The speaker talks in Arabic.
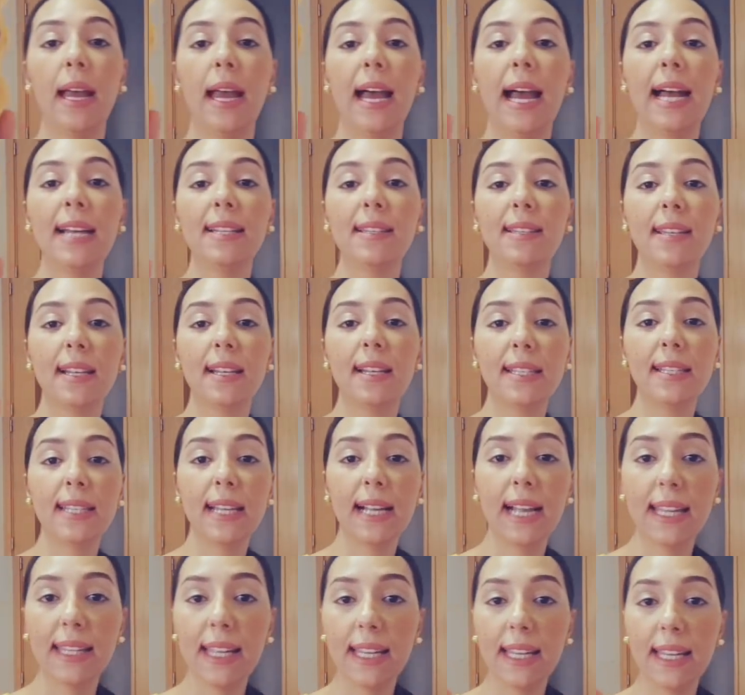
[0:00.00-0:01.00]
هاد الصلصه
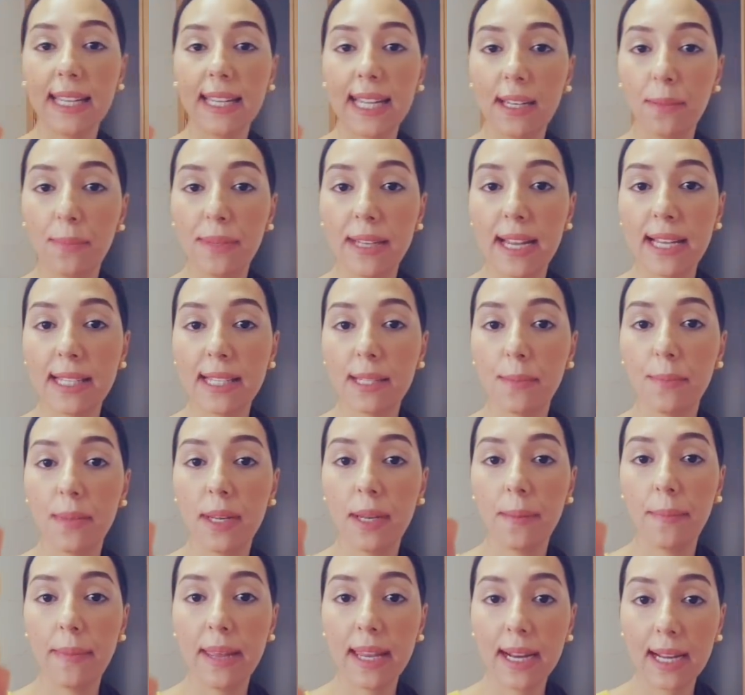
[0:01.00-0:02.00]
كذلك البنات
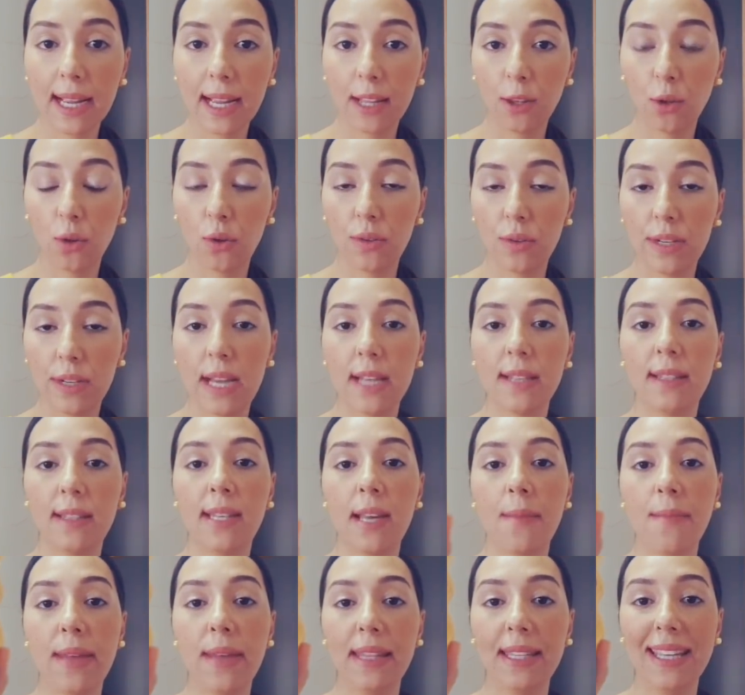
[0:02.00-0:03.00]
من ميركادونا
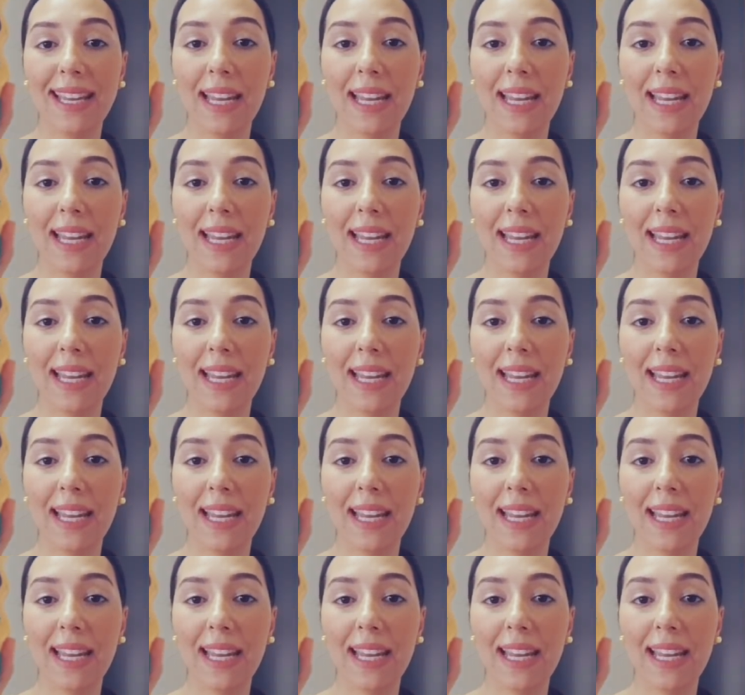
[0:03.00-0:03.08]
الثمن